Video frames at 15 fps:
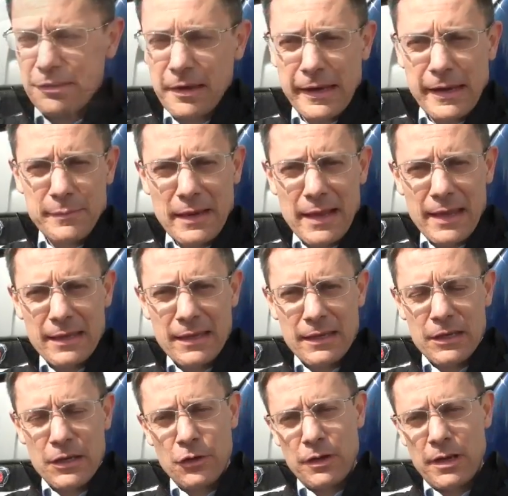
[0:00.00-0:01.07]

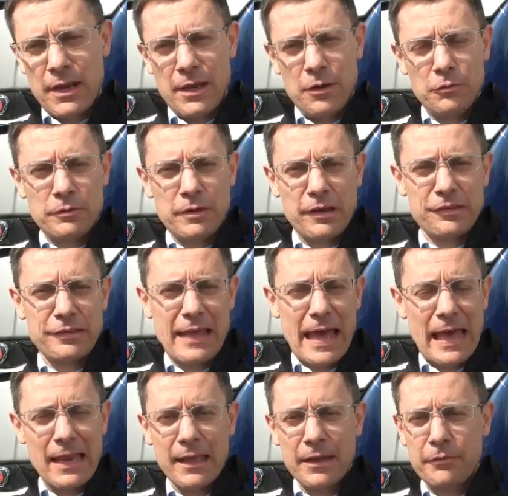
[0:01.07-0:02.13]
Streamline non è un
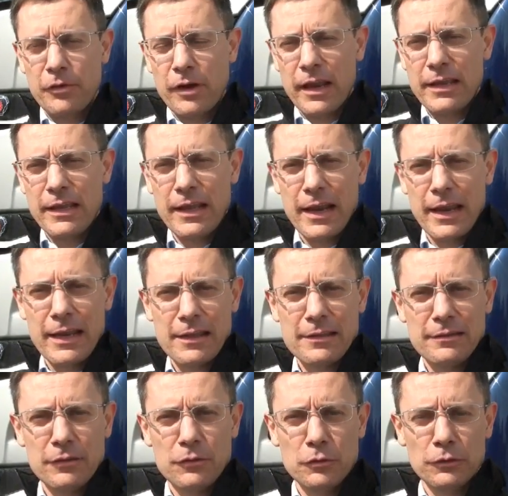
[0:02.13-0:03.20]
restyling, vorrei dire
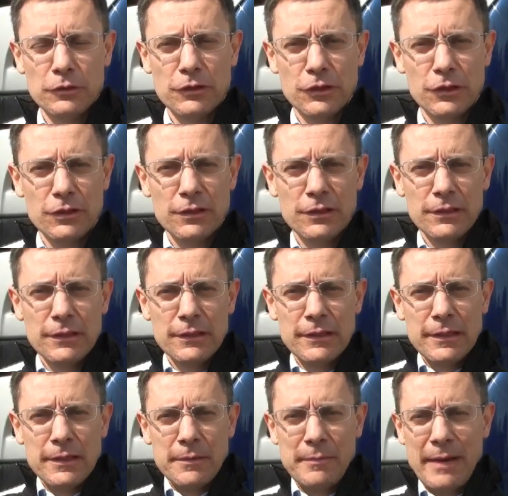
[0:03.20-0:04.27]
innanzitutto,
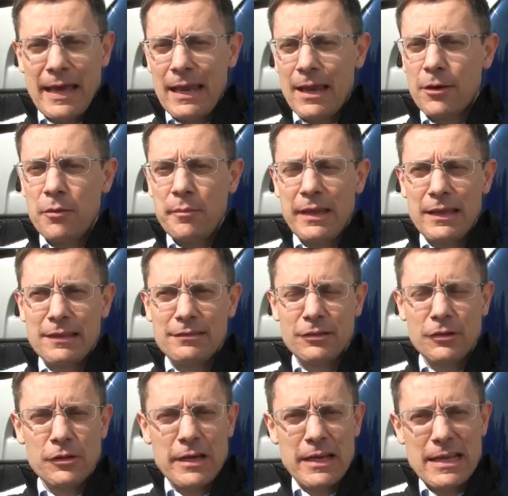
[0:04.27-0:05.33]
ma è la
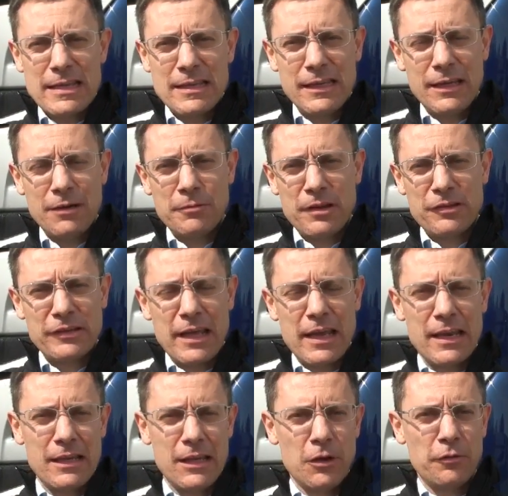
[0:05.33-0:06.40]
combinazione di una
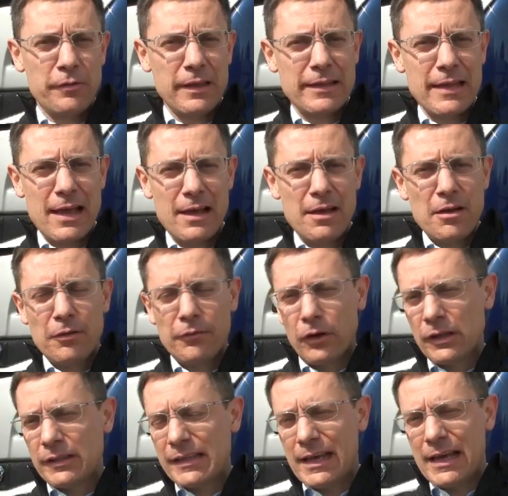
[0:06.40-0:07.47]
serie di novità
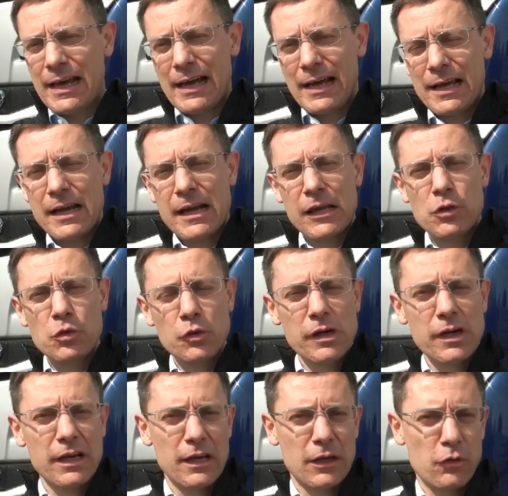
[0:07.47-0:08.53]
volte a
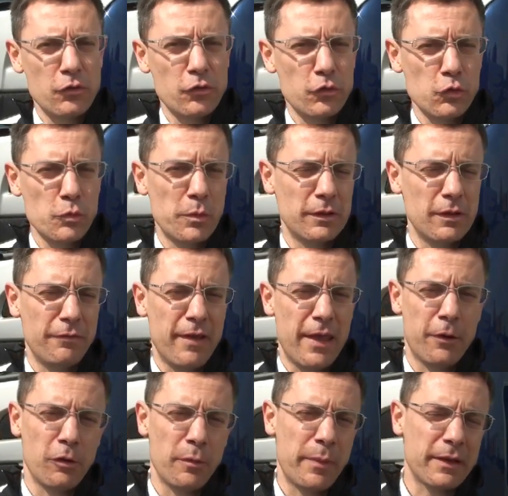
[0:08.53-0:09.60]
ridurre il consumo del
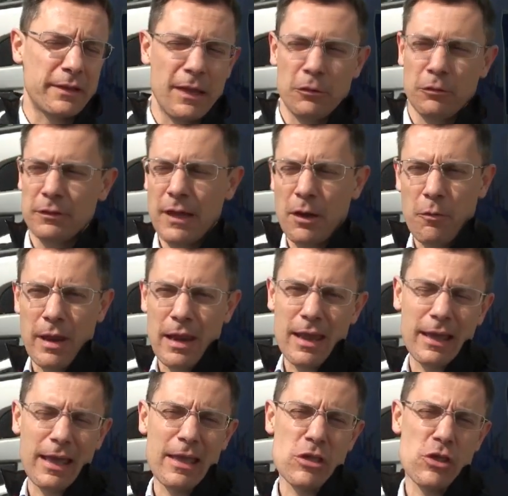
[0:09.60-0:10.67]
veicolo partendo da
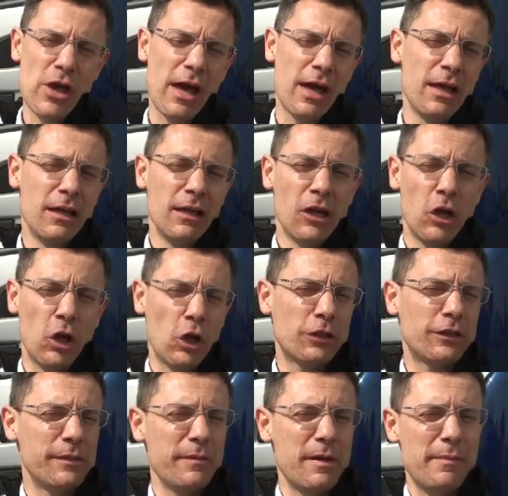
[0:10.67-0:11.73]
quella che è già
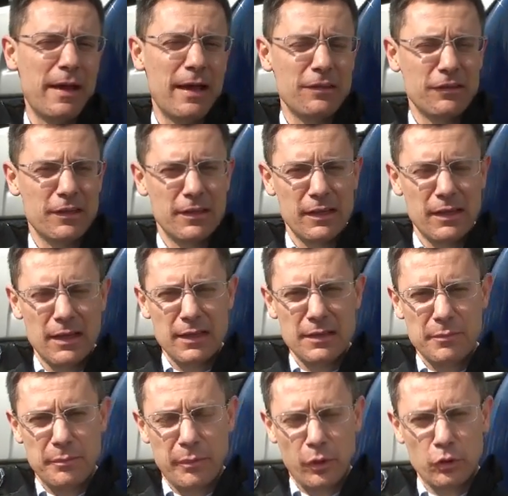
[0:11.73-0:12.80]
l'ottima base del
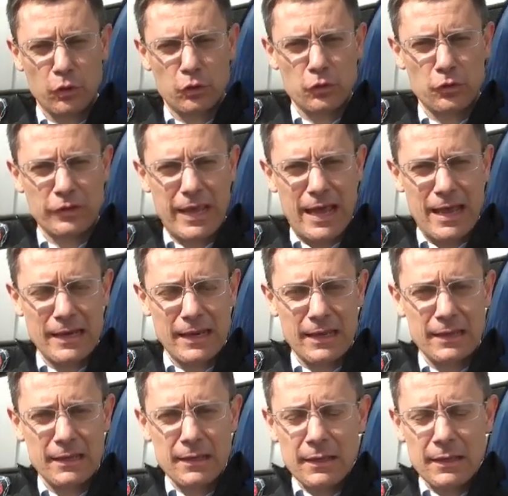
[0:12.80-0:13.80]
prodotto Scania.